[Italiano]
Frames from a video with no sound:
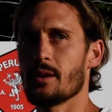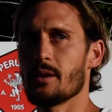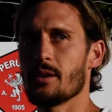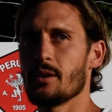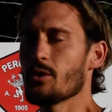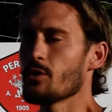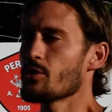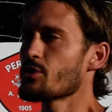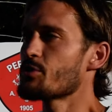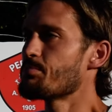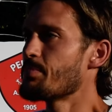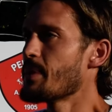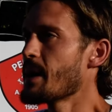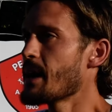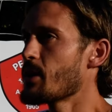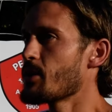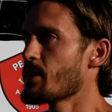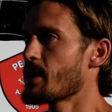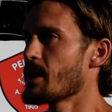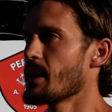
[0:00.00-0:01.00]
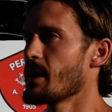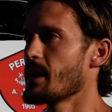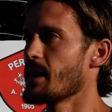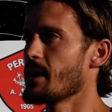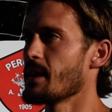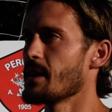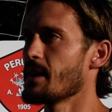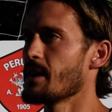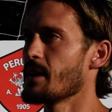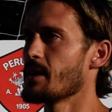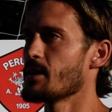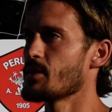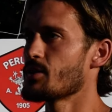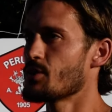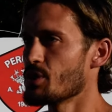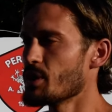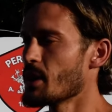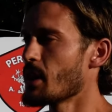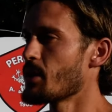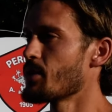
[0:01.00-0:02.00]
io spero che
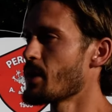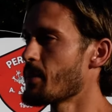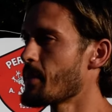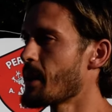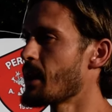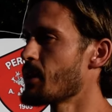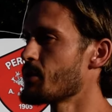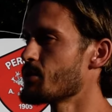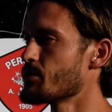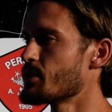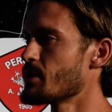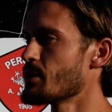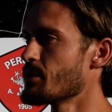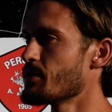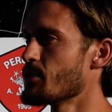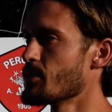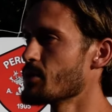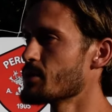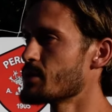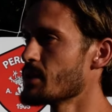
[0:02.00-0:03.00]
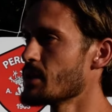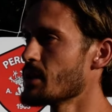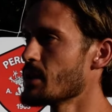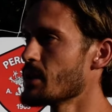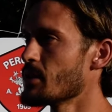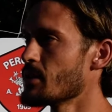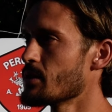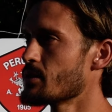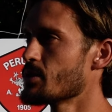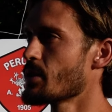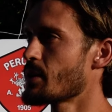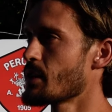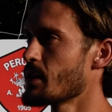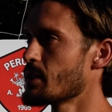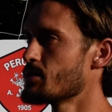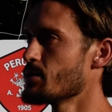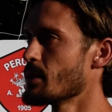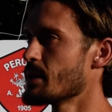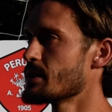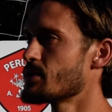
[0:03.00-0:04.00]
ci diano una mano tutti i tifosi, so che è
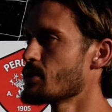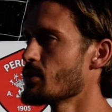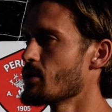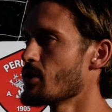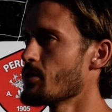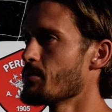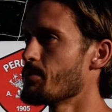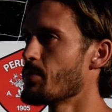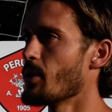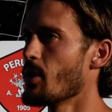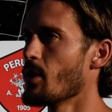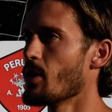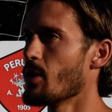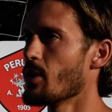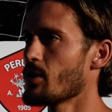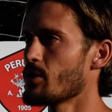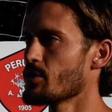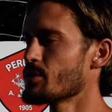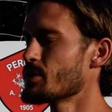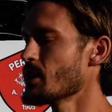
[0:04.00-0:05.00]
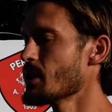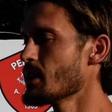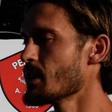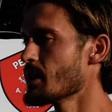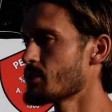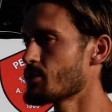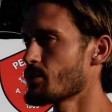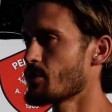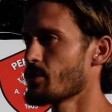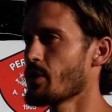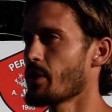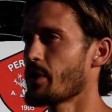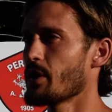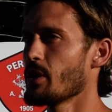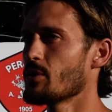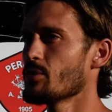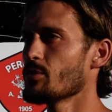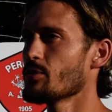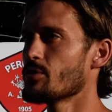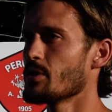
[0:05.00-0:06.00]
una situazione un po' così, è sotto gli occhi
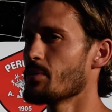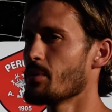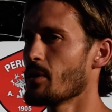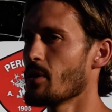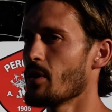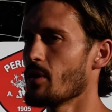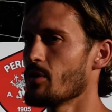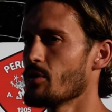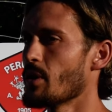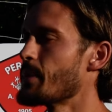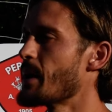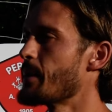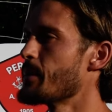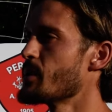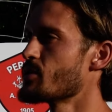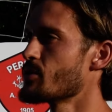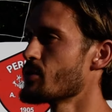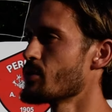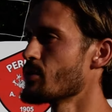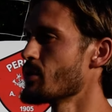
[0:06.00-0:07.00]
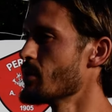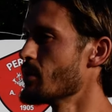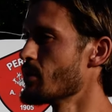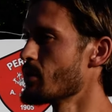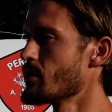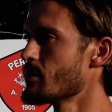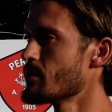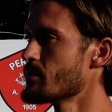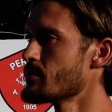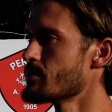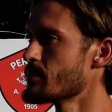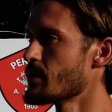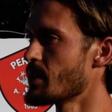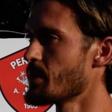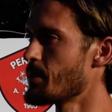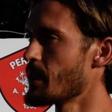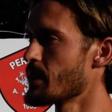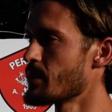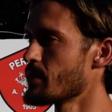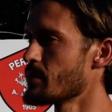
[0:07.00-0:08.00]
di tutti, però noi abbiamo bisogno di loro,
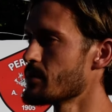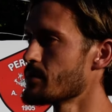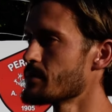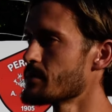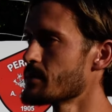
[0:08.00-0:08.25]
ripeto.